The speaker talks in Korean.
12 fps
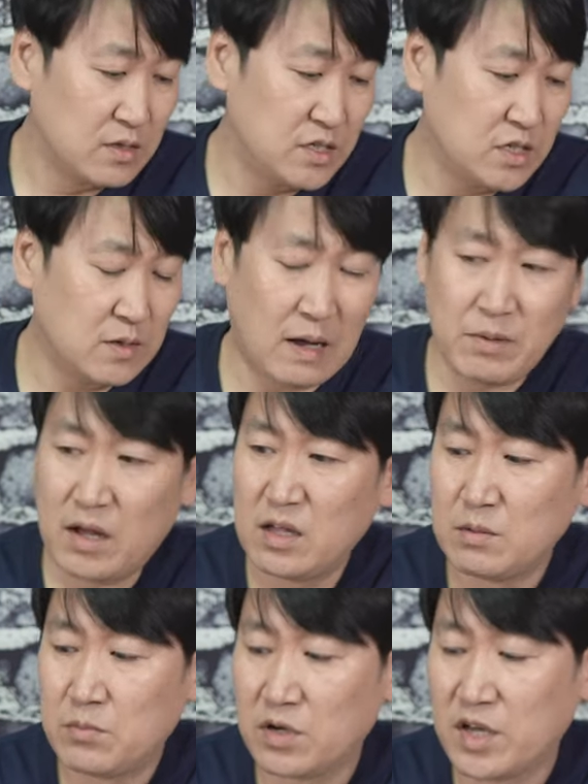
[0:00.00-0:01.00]
지금 아마
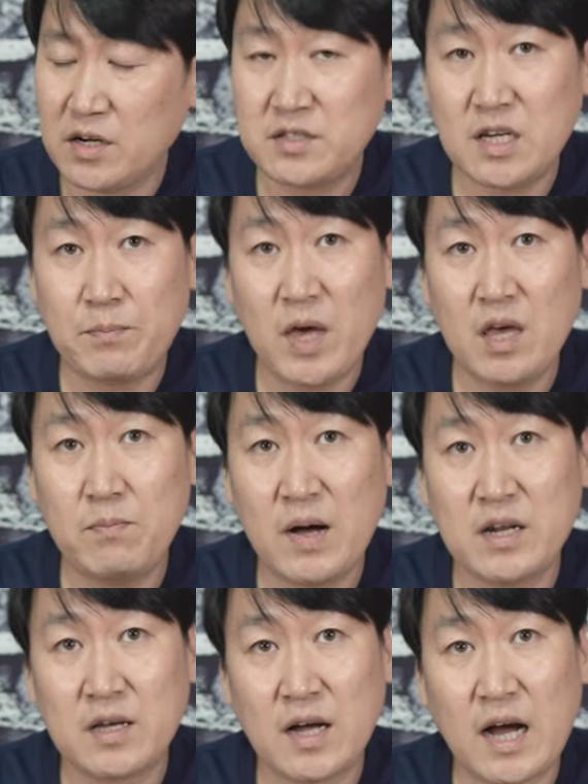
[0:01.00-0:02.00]
뭐 결제
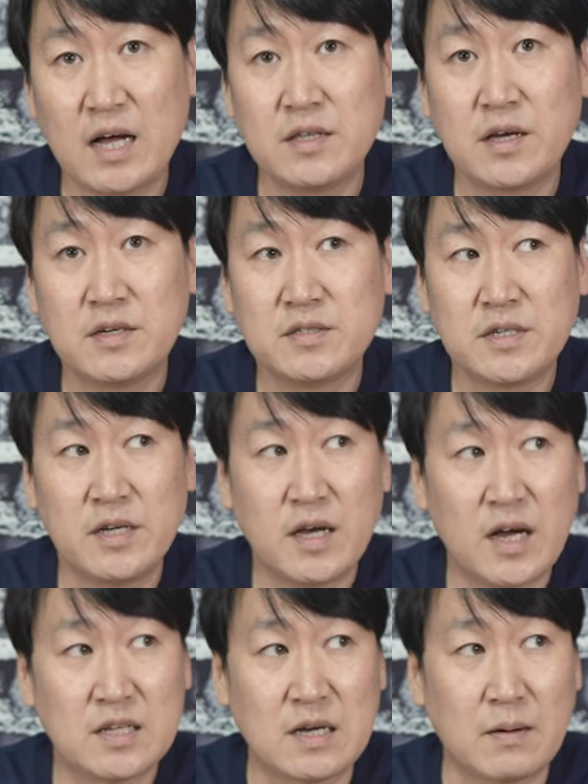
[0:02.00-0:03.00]
페이팔인가 카드
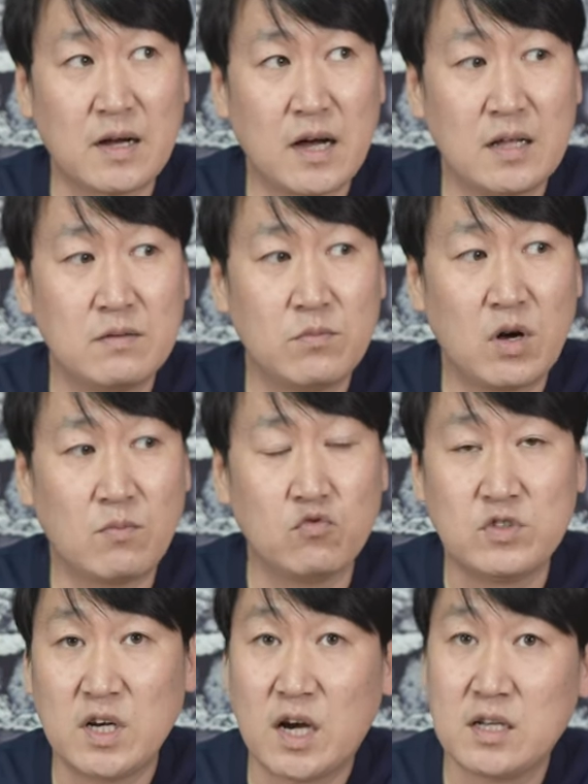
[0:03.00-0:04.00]
결제가 잠깐 뭐가
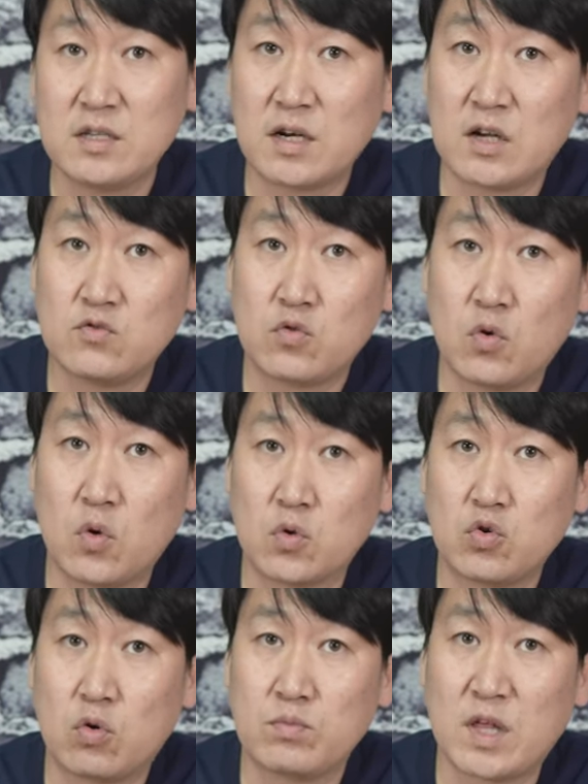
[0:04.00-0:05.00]
문제가
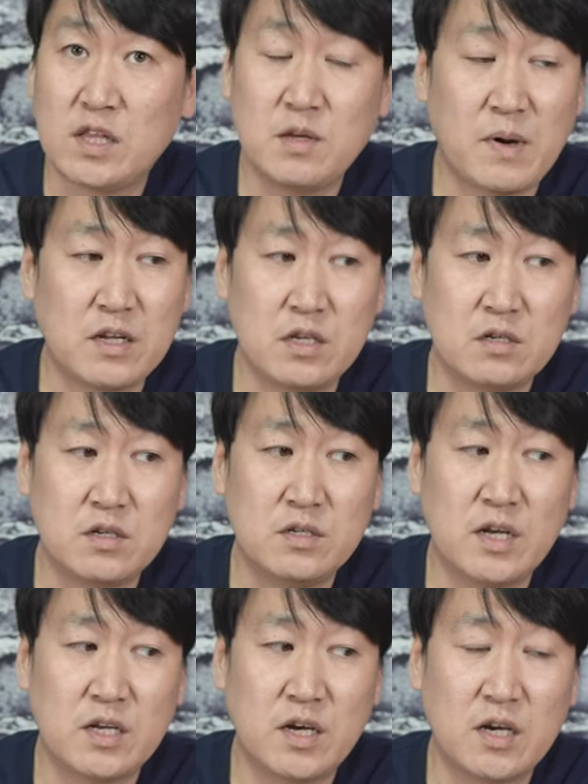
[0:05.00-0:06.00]
있어가지고 조금 대니 많이
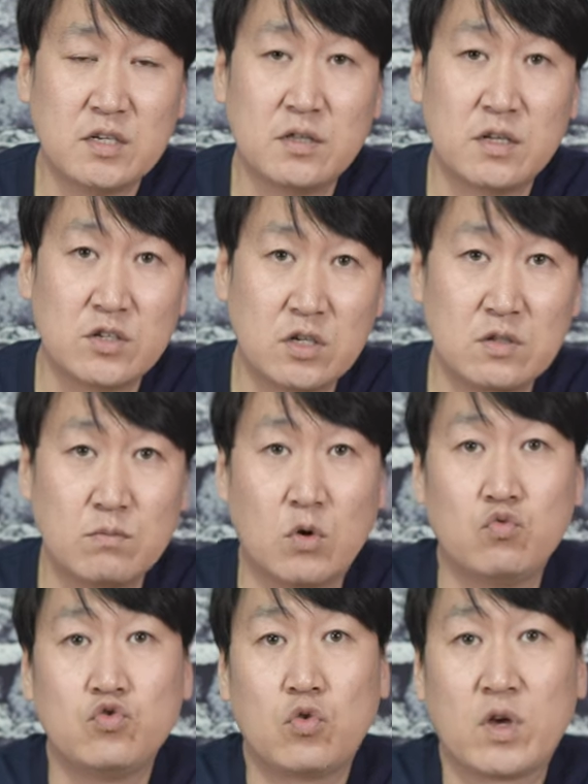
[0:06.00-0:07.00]
그런 얘기가 있었는데 저는
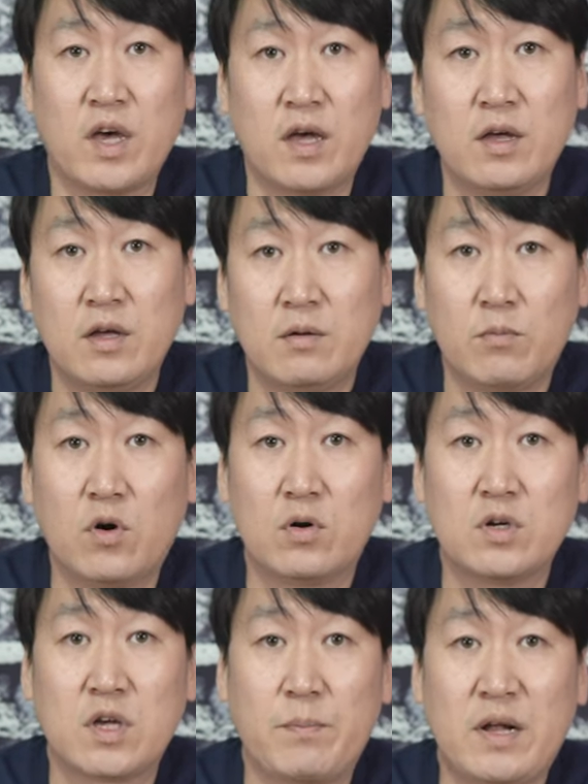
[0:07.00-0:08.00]
뭐 운 좋게 뭐
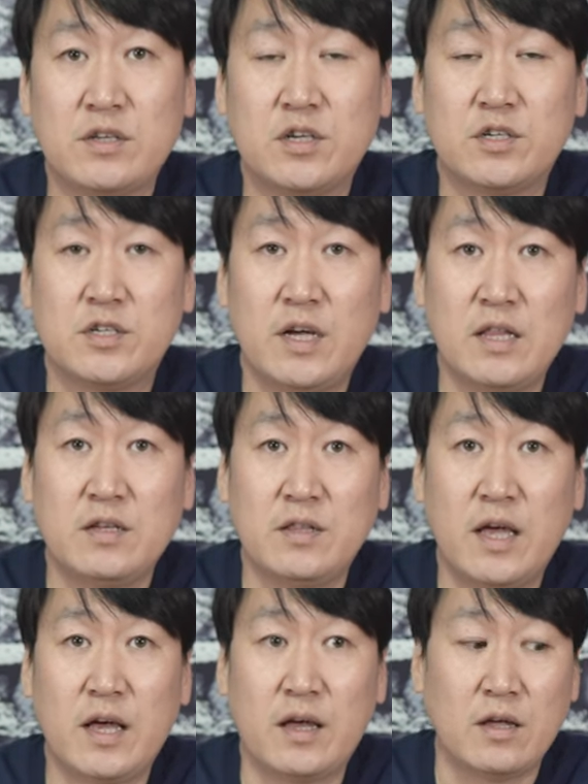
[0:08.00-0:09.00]
그렇게 빨리 처리를
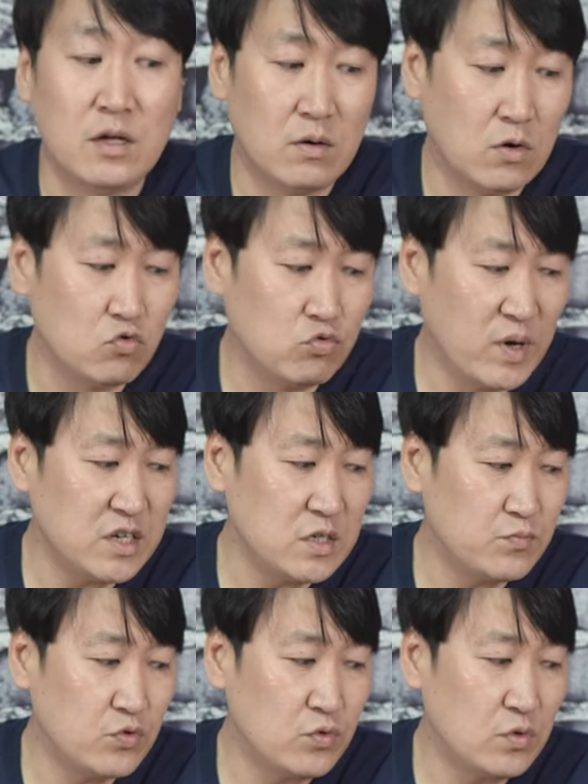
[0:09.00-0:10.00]
했는데 어,
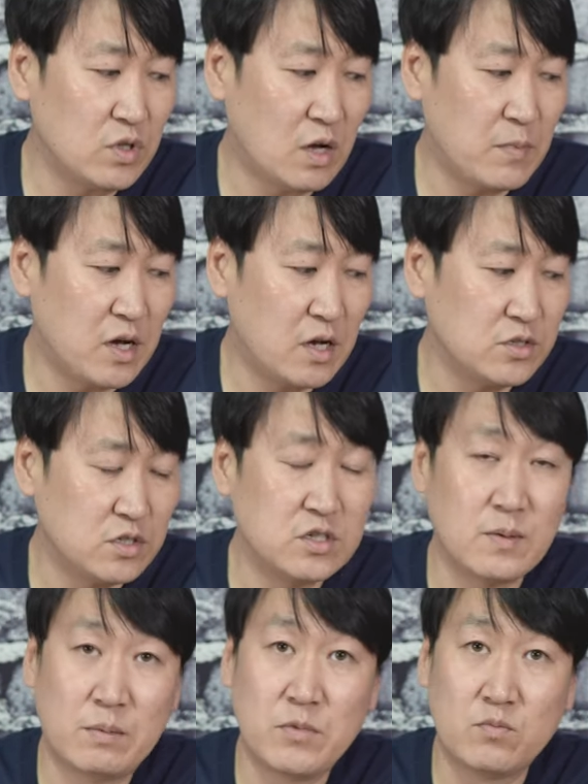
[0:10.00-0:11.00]
구매하실 분들은 아마
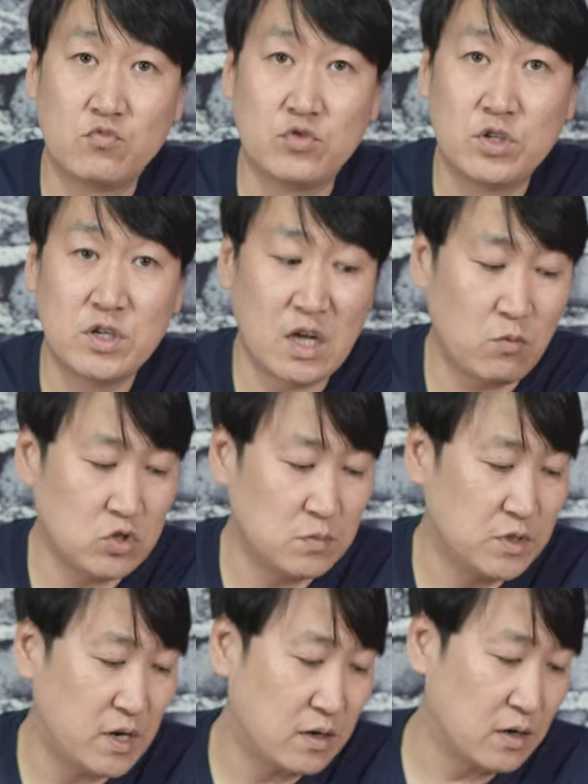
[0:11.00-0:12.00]
직접 한번 문의를
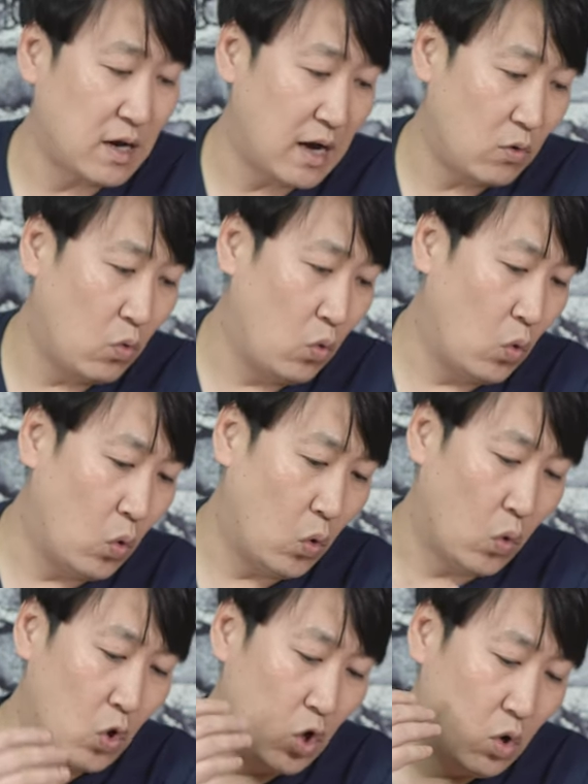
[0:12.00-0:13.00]
해보시면 될 것
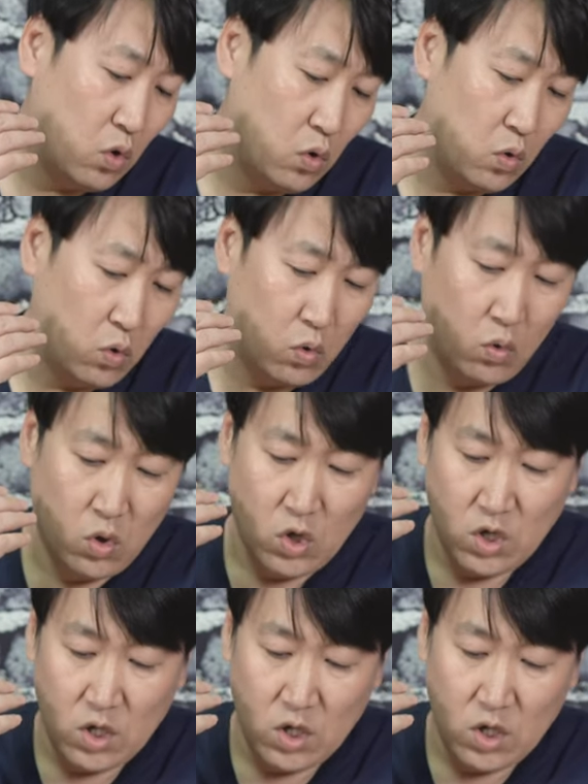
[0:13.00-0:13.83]
같고 어.